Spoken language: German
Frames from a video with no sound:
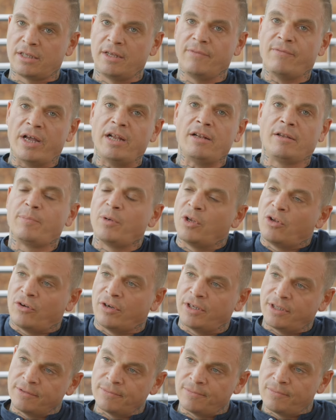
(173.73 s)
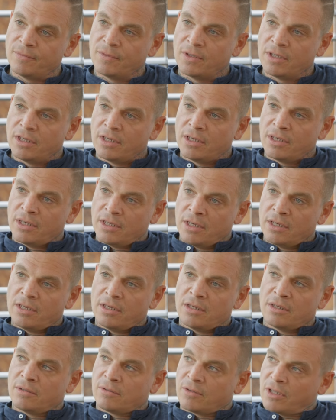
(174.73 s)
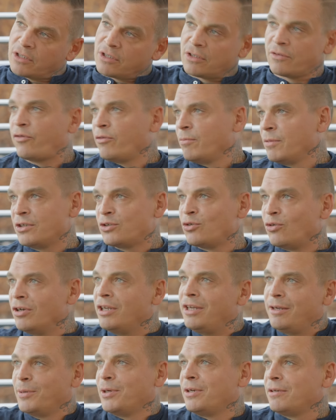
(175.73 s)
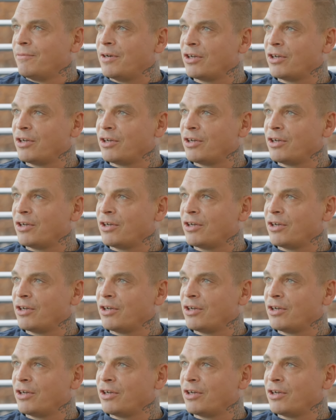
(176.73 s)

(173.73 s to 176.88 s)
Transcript: die Welt bedeuten. Das ist für mich so Liebe.